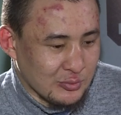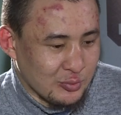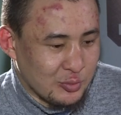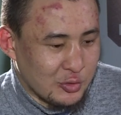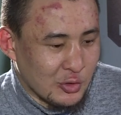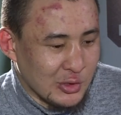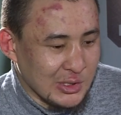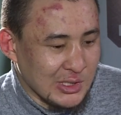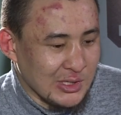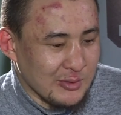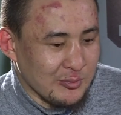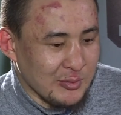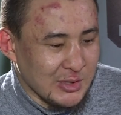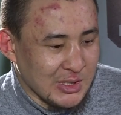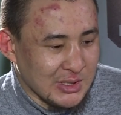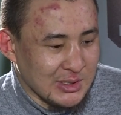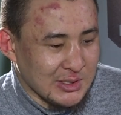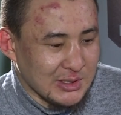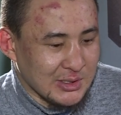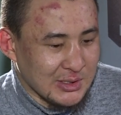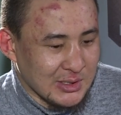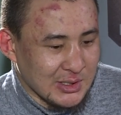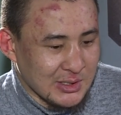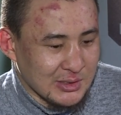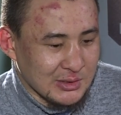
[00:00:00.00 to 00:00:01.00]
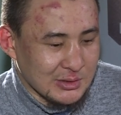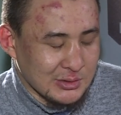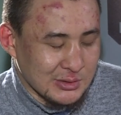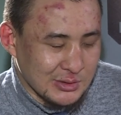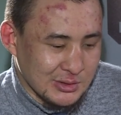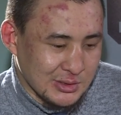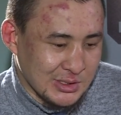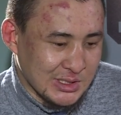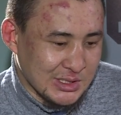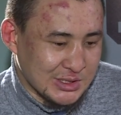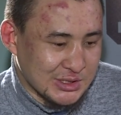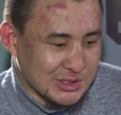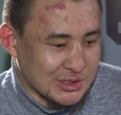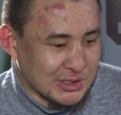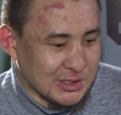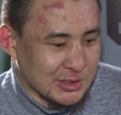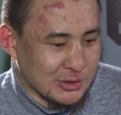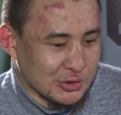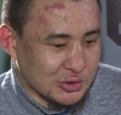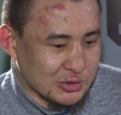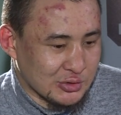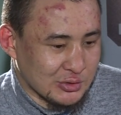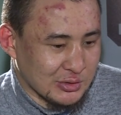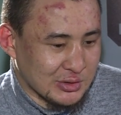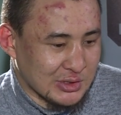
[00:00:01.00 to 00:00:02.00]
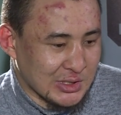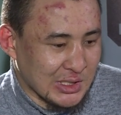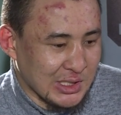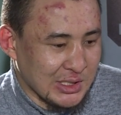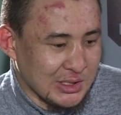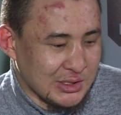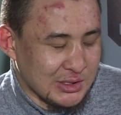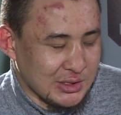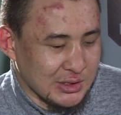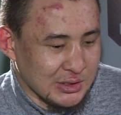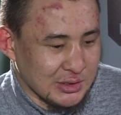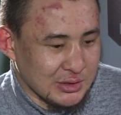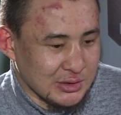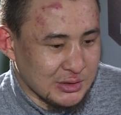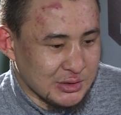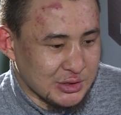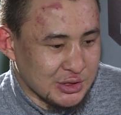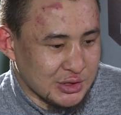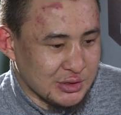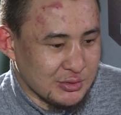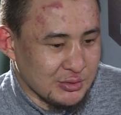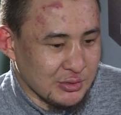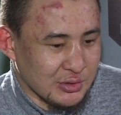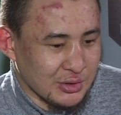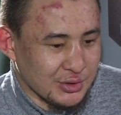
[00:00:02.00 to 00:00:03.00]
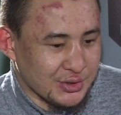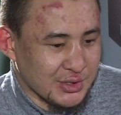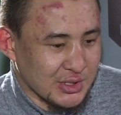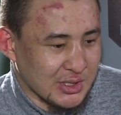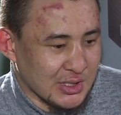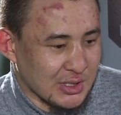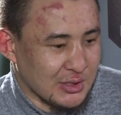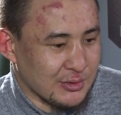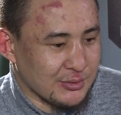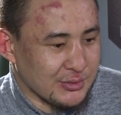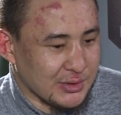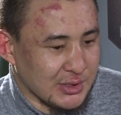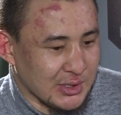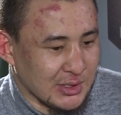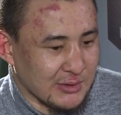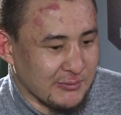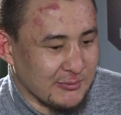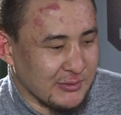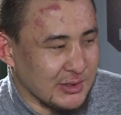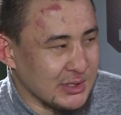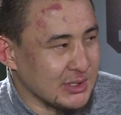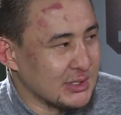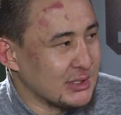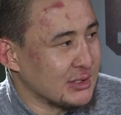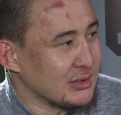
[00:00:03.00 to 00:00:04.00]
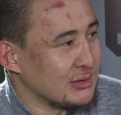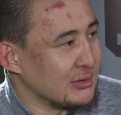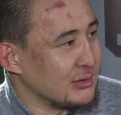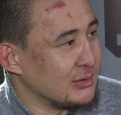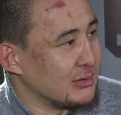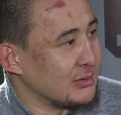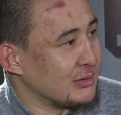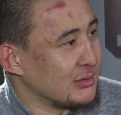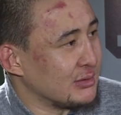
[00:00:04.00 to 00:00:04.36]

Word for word: Более-менее я, я считаю, что третий, четвертый раунд я выиграл.